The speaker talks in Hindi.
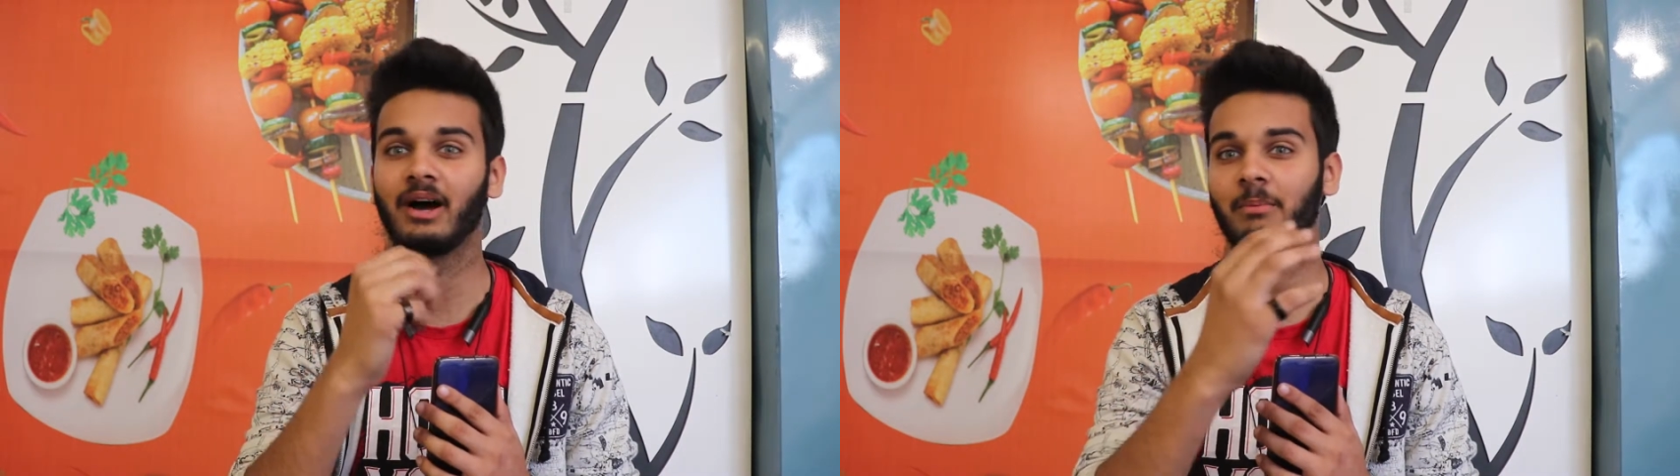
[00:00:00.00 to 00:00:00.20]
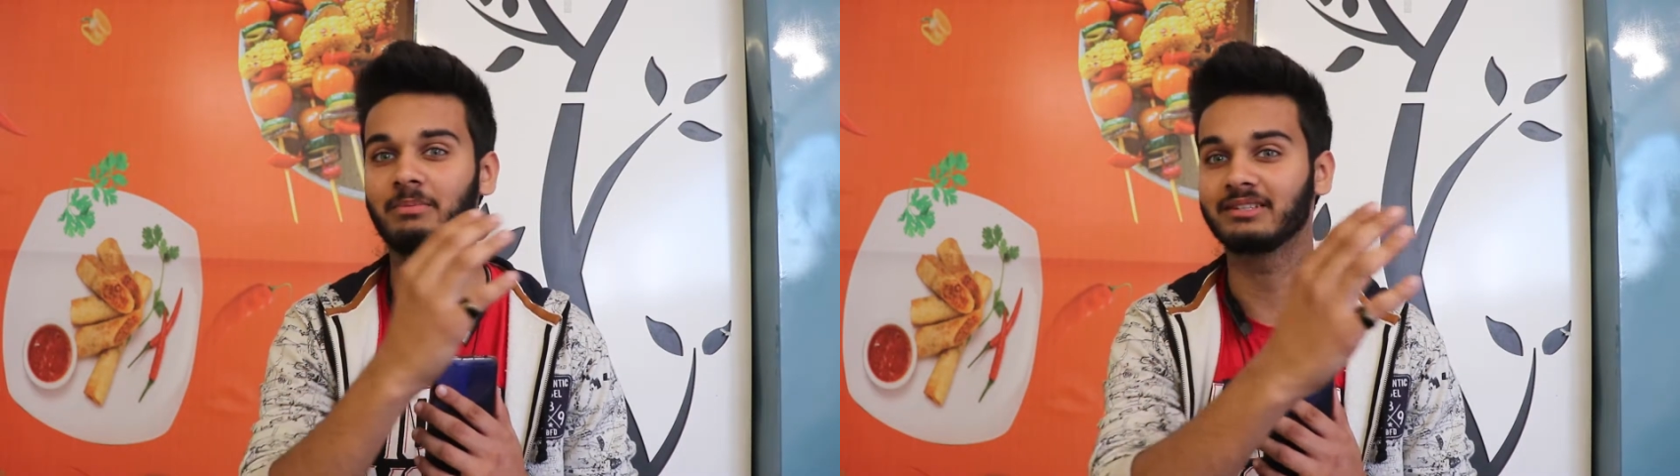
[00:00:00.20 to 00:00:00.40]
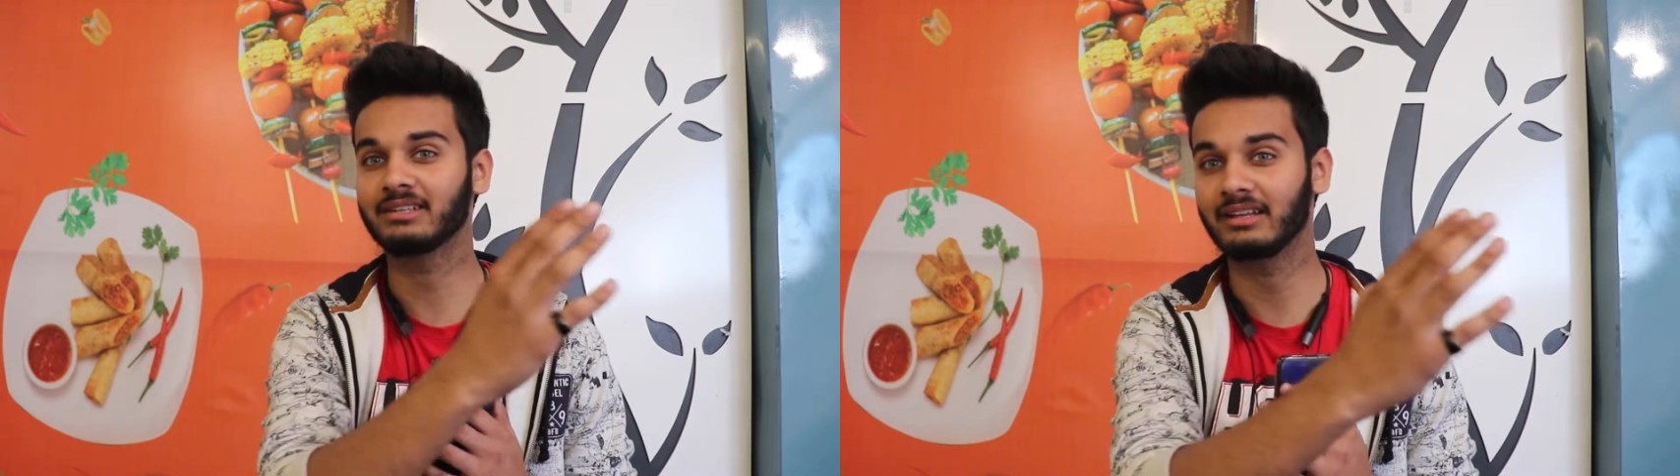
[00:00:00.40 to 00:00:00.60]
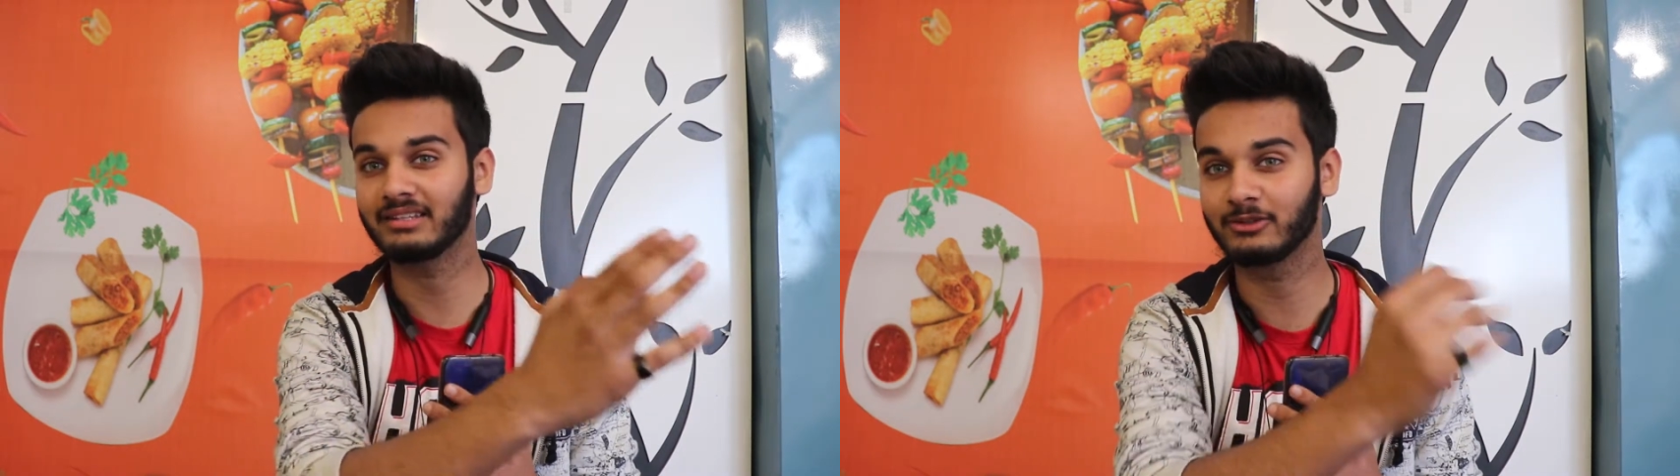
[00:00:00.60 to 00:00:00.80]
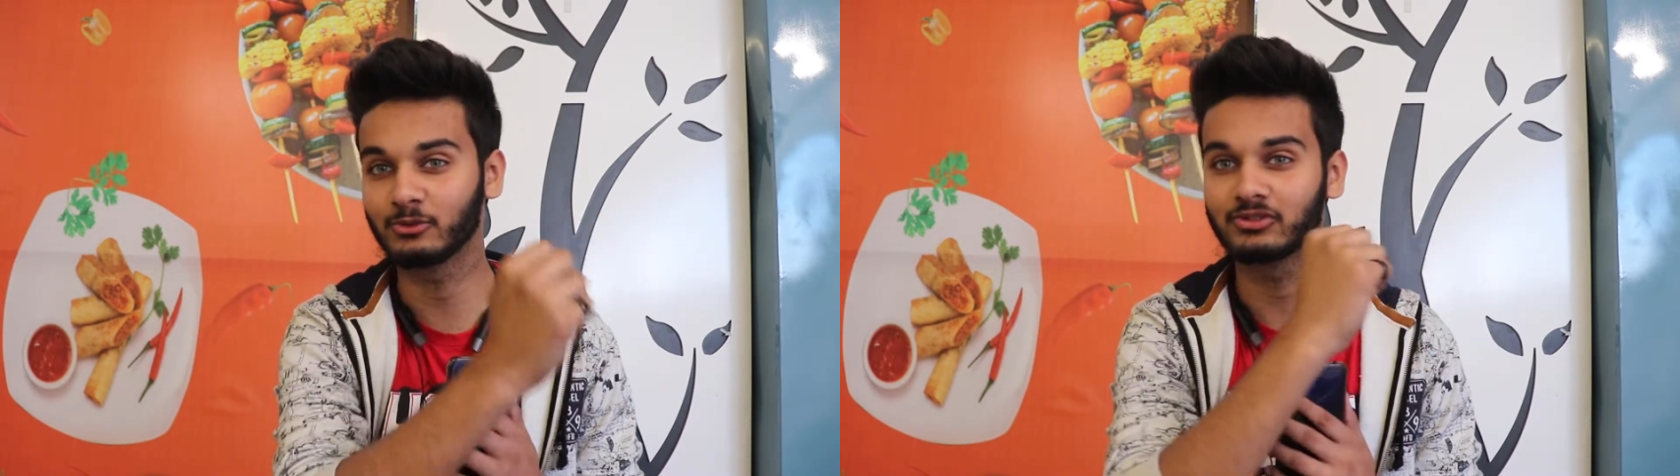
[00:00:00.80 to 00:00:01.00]
अपने साथ
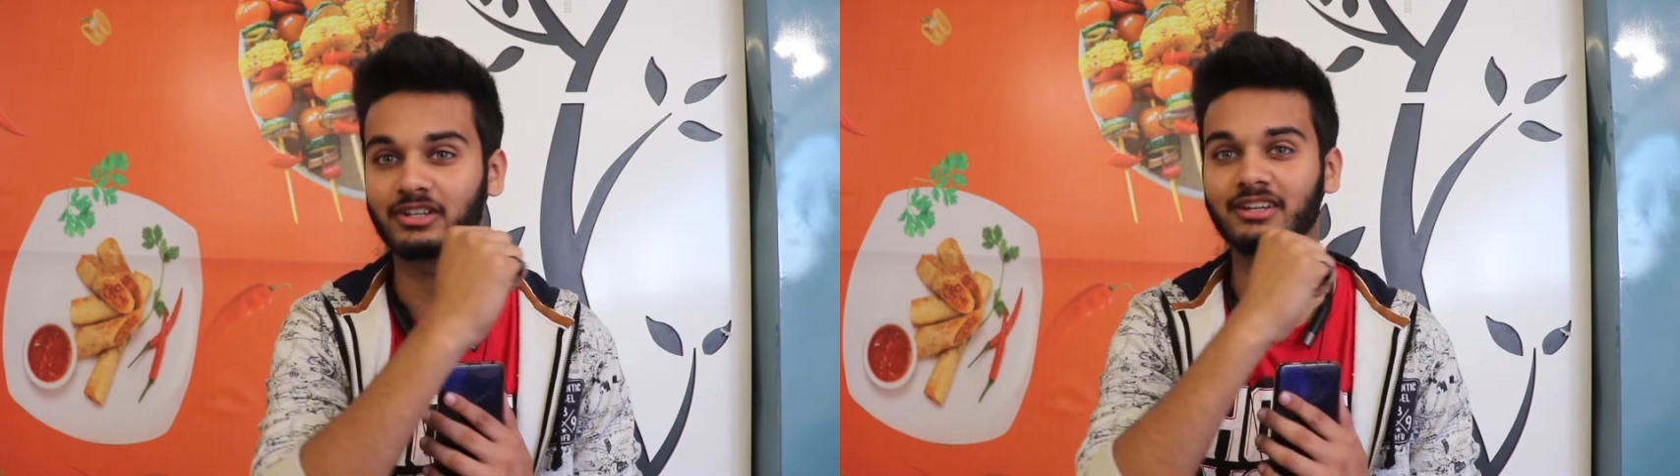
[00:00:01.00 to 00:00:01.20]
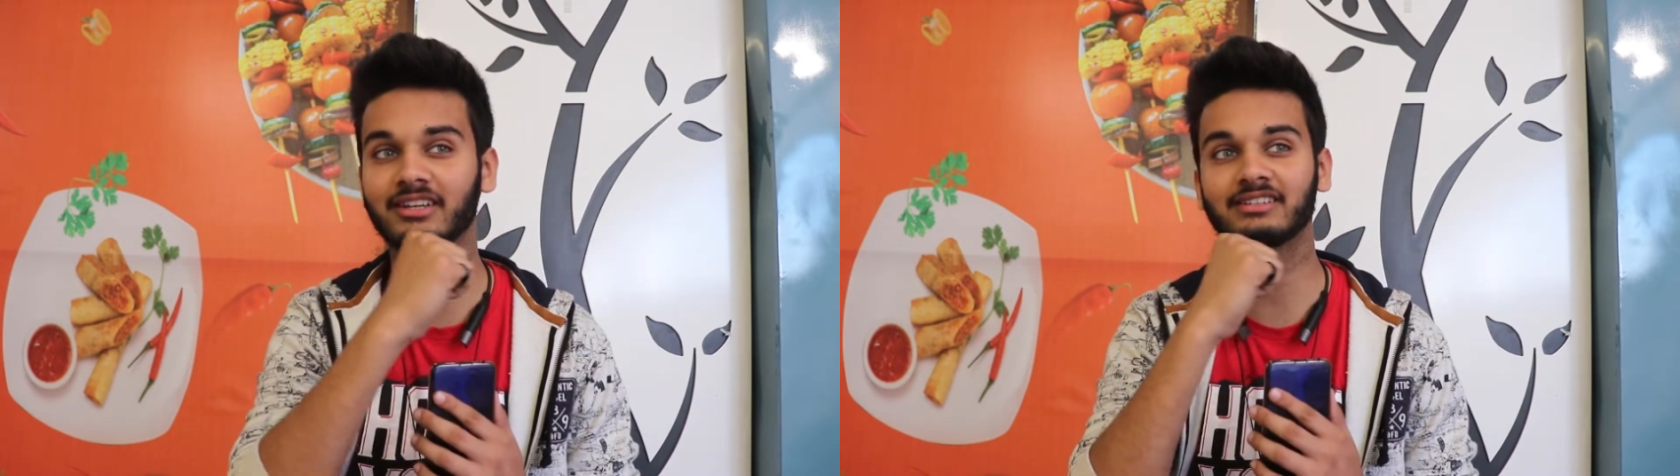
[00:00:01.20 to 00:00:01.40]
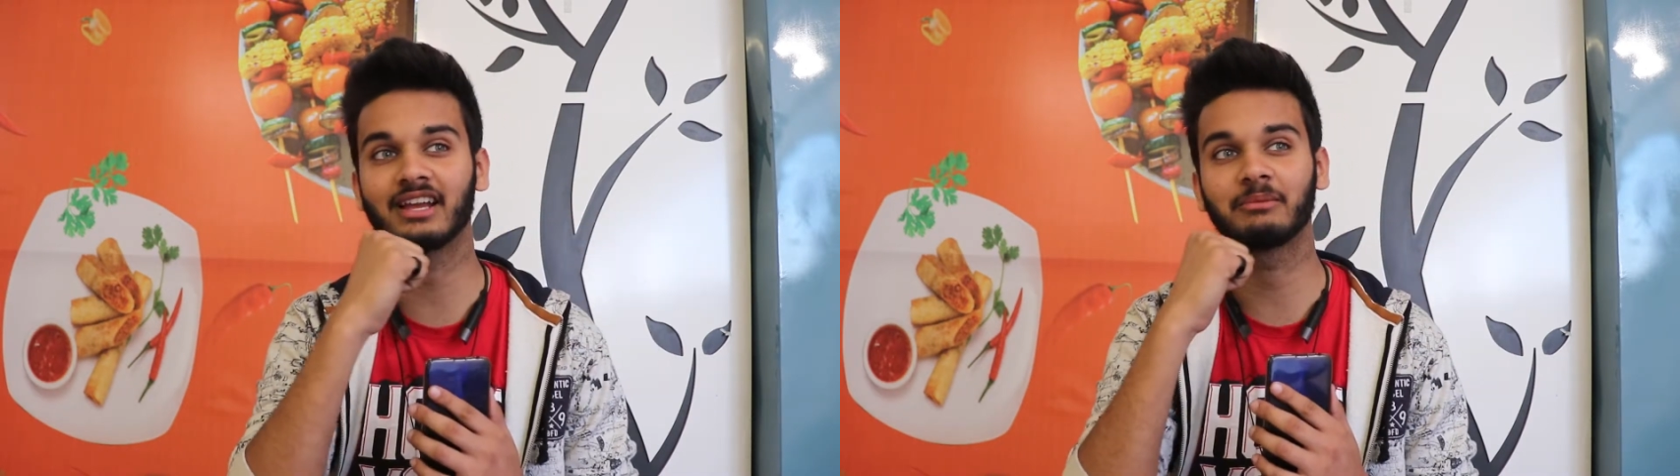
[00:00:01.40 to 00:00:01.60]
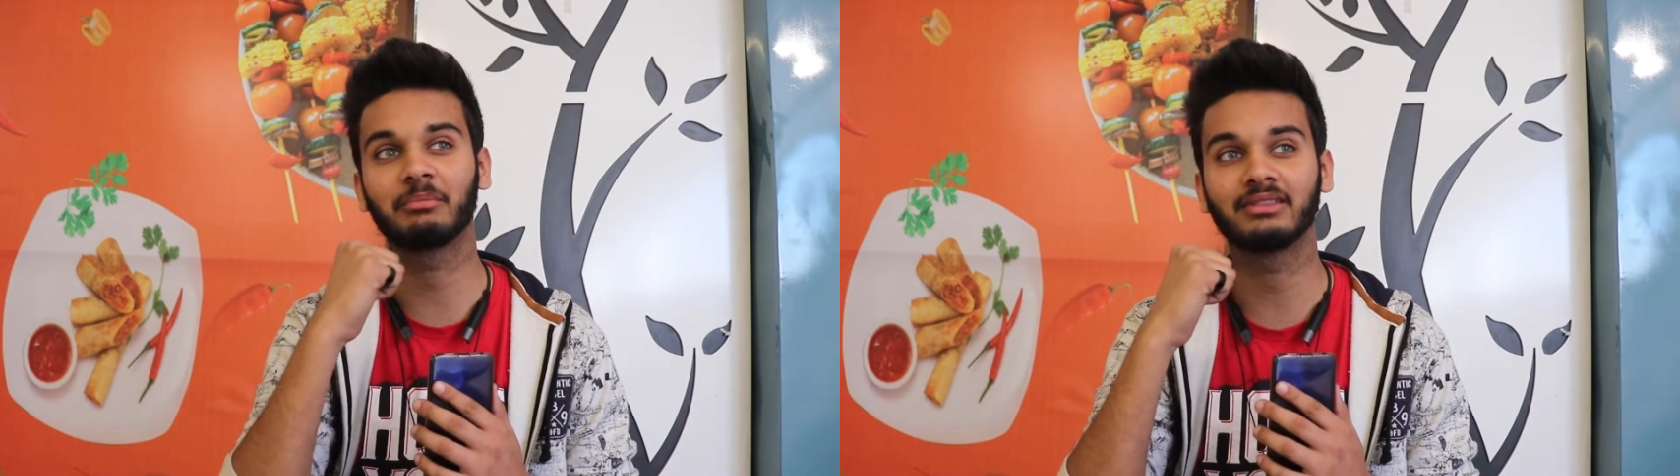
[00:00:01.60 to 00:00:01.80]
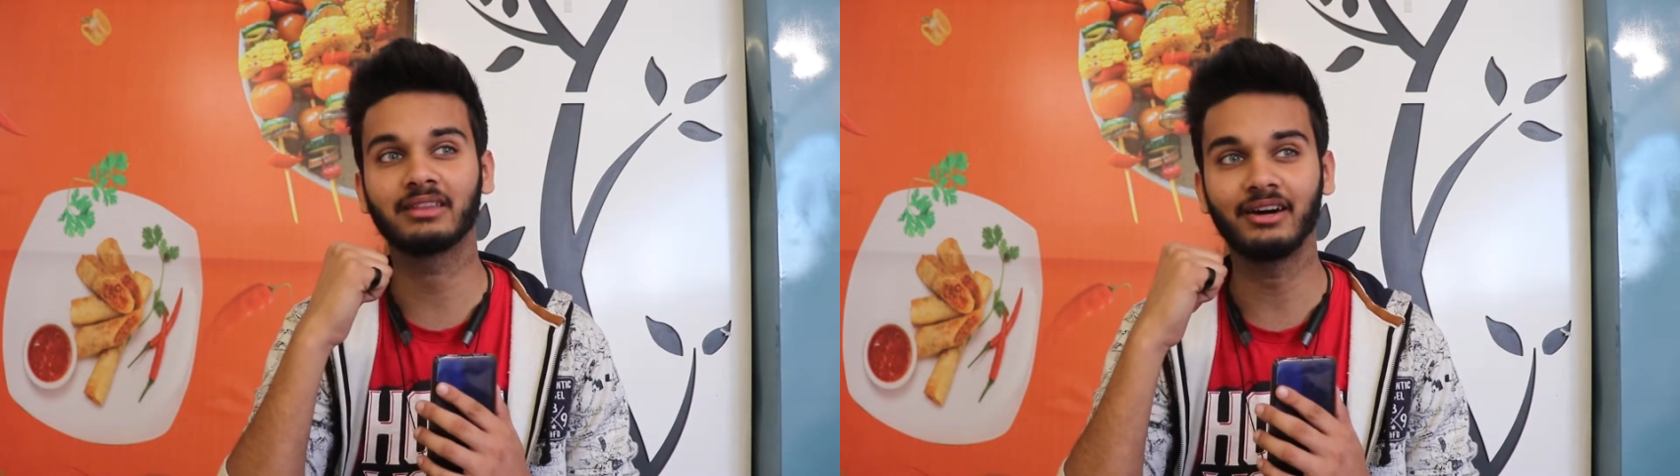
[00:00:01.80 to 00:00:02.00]
है दूसरे देश का एक
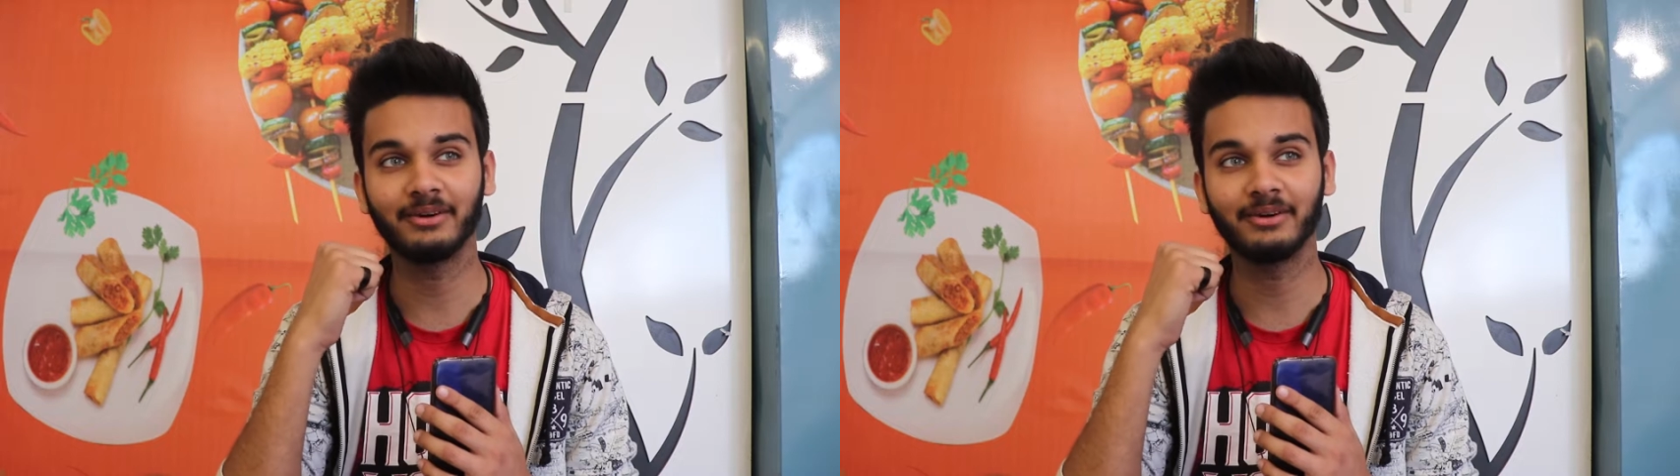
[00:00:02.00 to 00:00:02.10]
बंदा